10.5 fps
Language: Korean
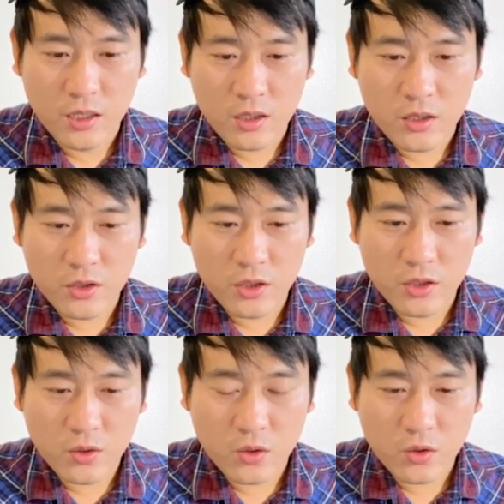
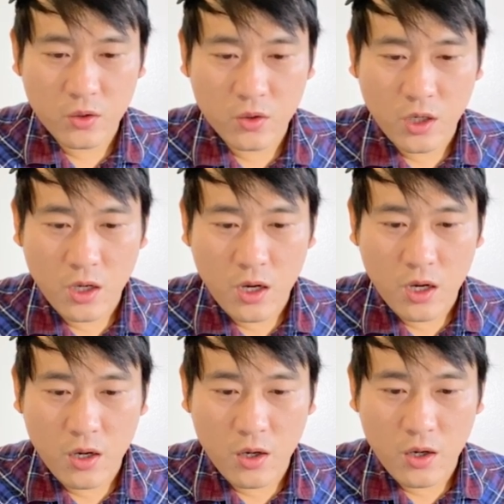그리고
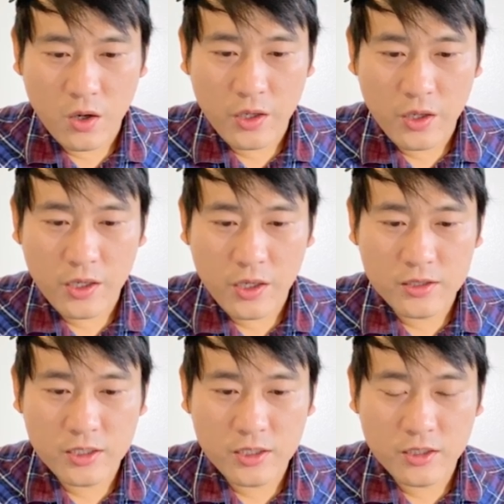이
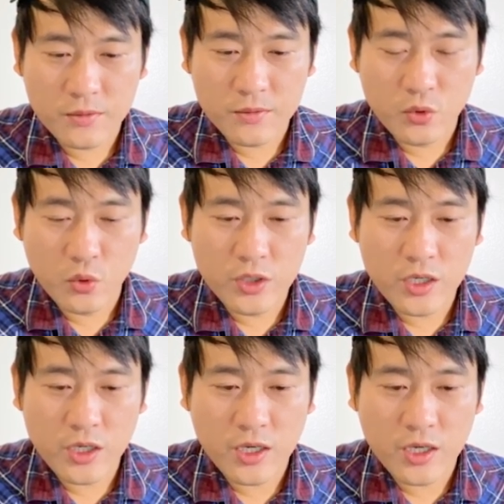지금 위기
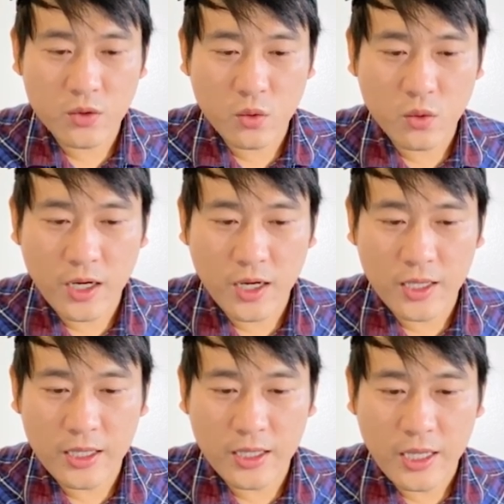기간
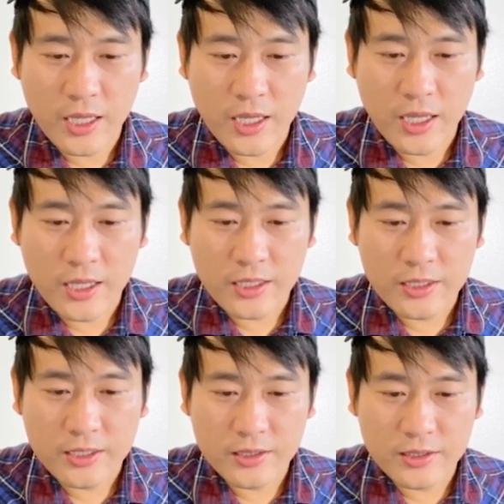동안
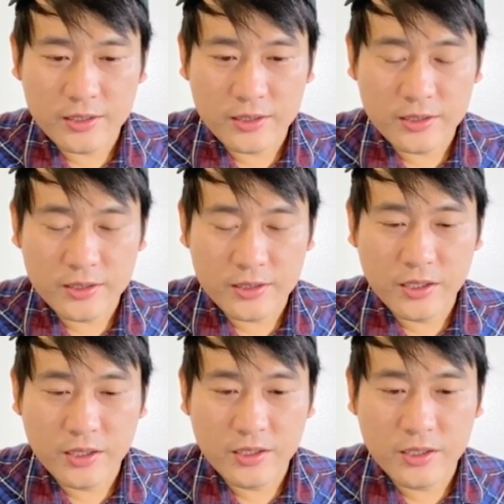그
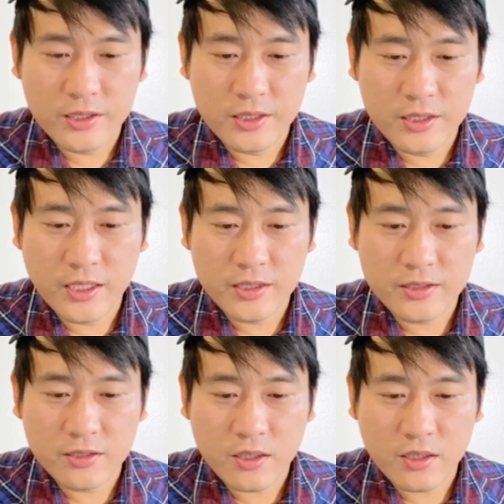
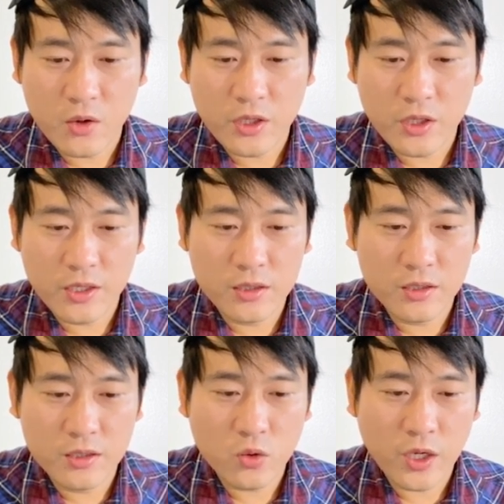디제스터 카운티를
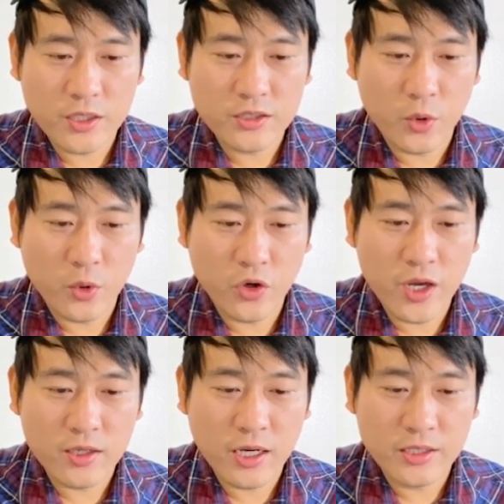통해서 뭐
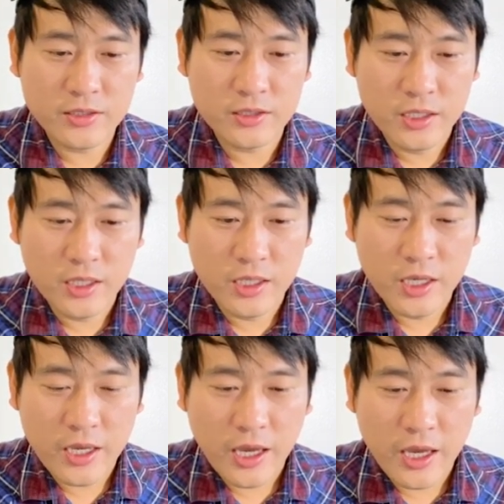여행을
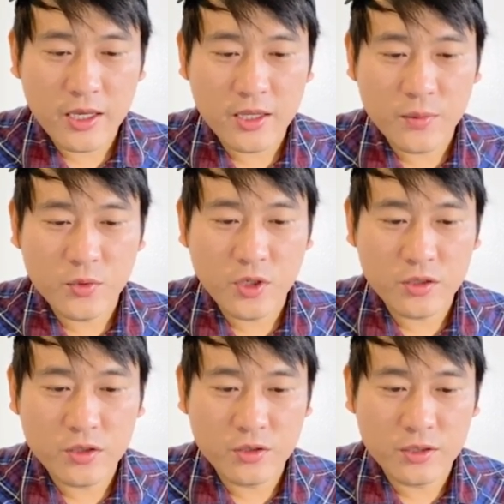했기 때문에
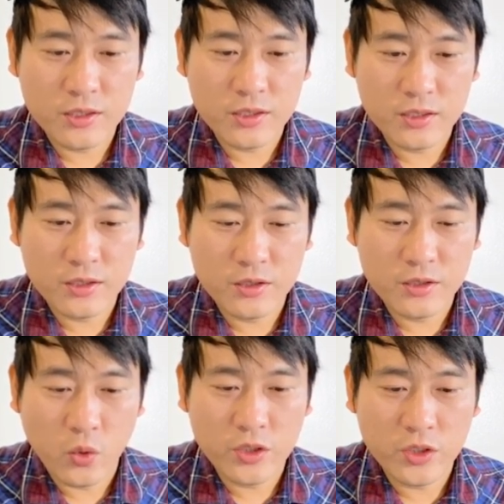어떤 그
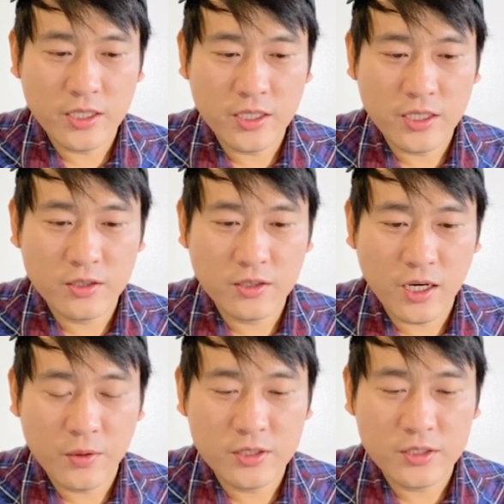원인이 생겼냐,
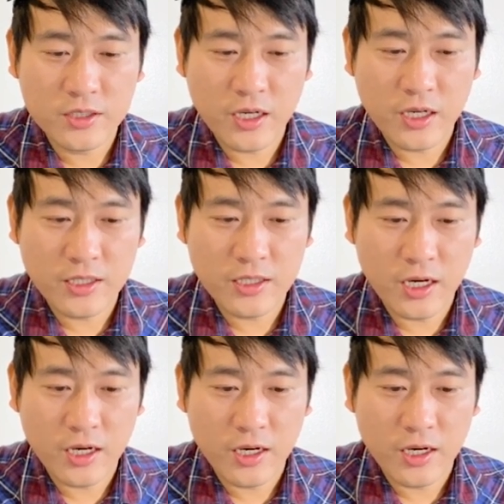실직을 했냐